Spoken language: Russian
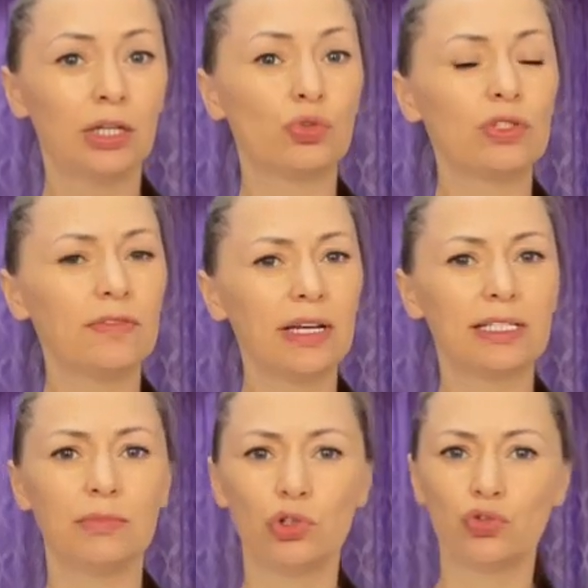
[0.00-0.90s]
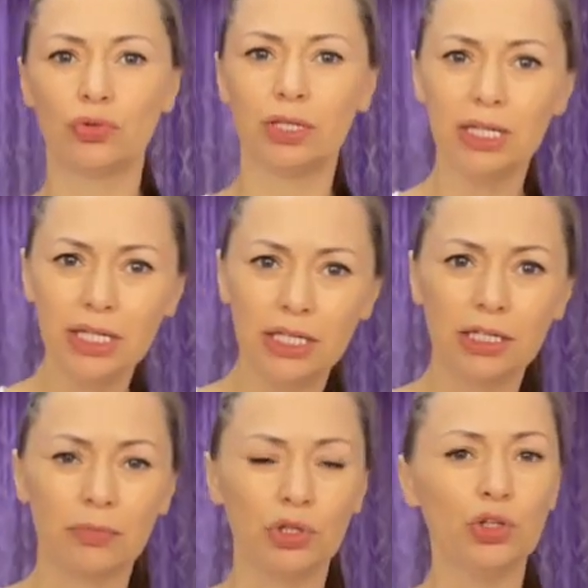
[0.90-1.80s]
то связи между
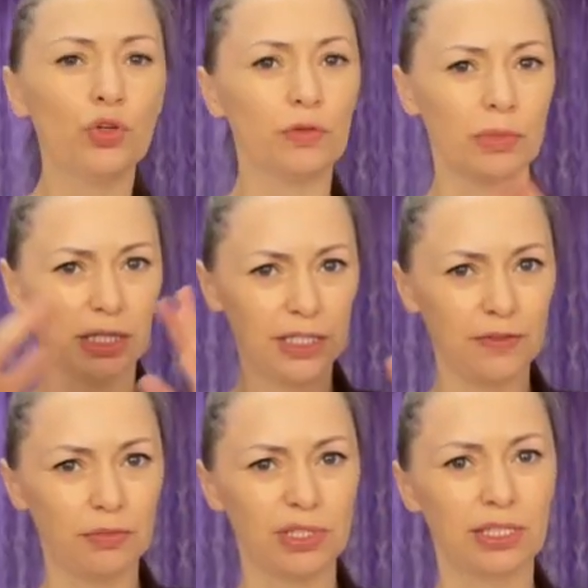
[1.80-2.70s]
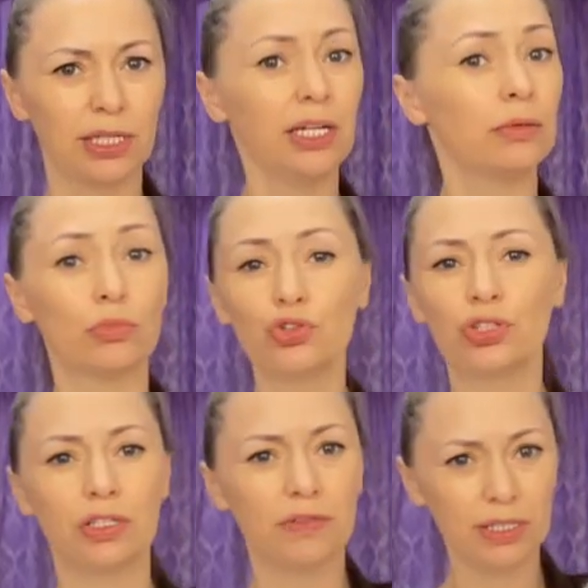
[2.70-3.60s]
триггером и новым красивым сценарием
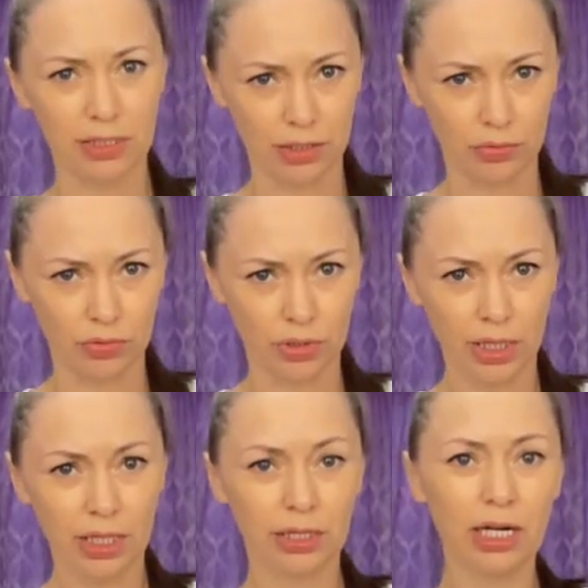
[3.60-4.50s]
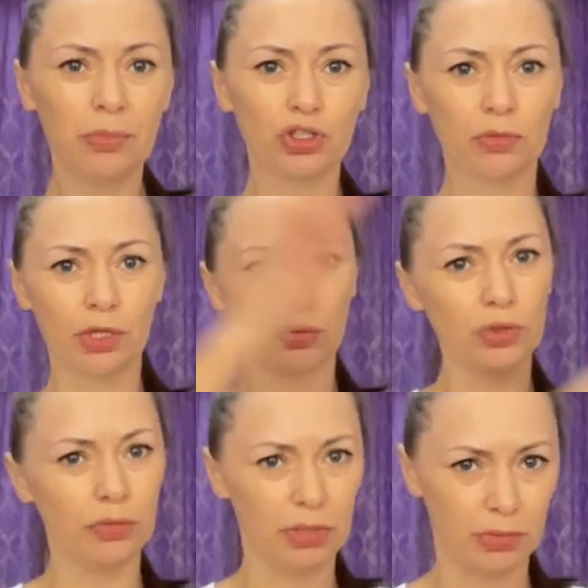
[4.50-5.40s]
может не возникнуть. Тряпочкой
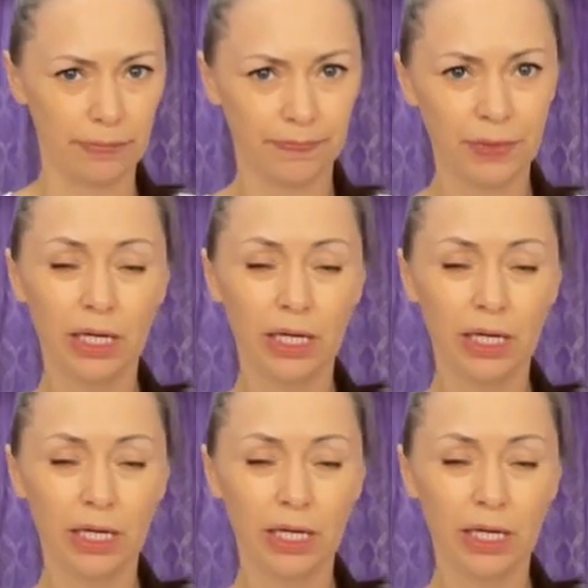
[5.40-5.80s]
махнули мимо.